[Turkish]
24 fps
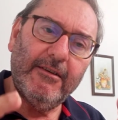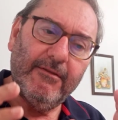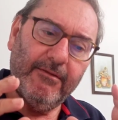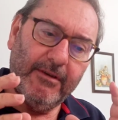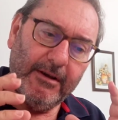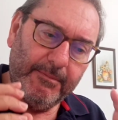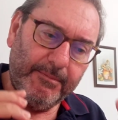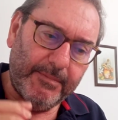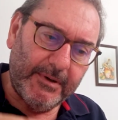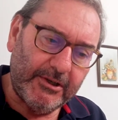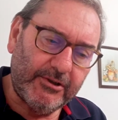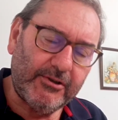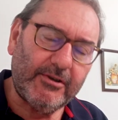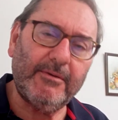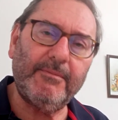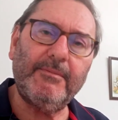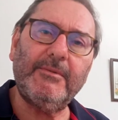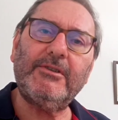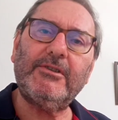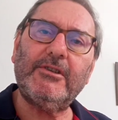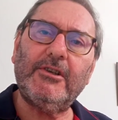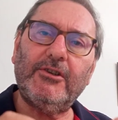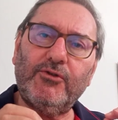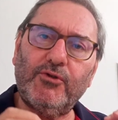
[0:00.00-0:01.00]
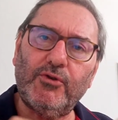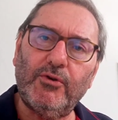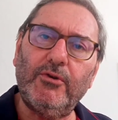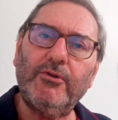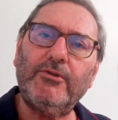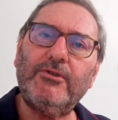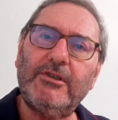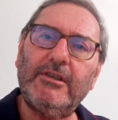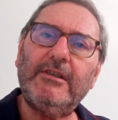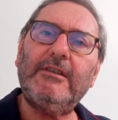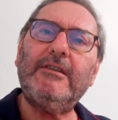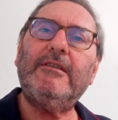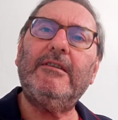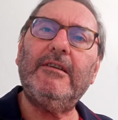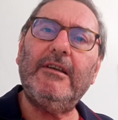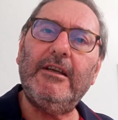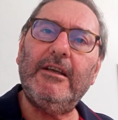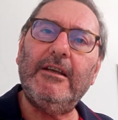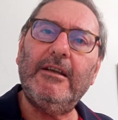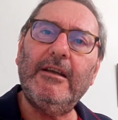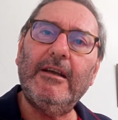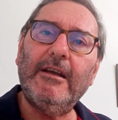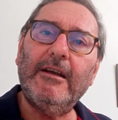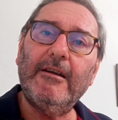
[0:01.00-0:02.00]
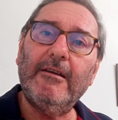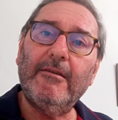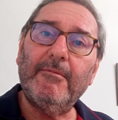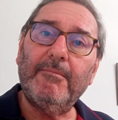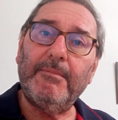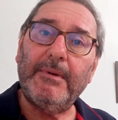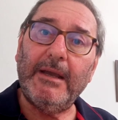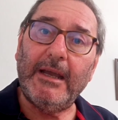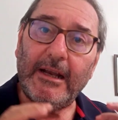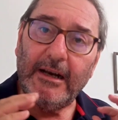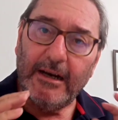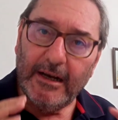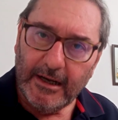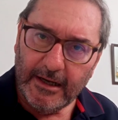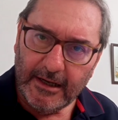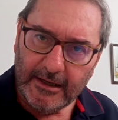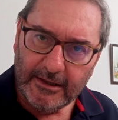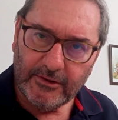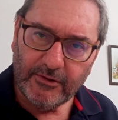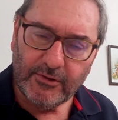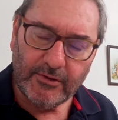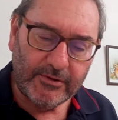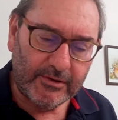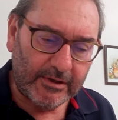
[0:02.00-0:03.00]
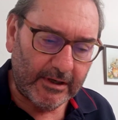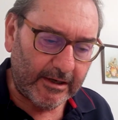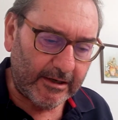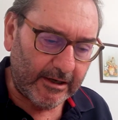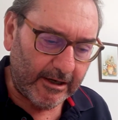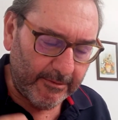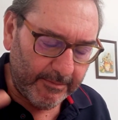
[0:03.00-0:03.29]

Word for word: ve başımıza çok ciddi bela açacak.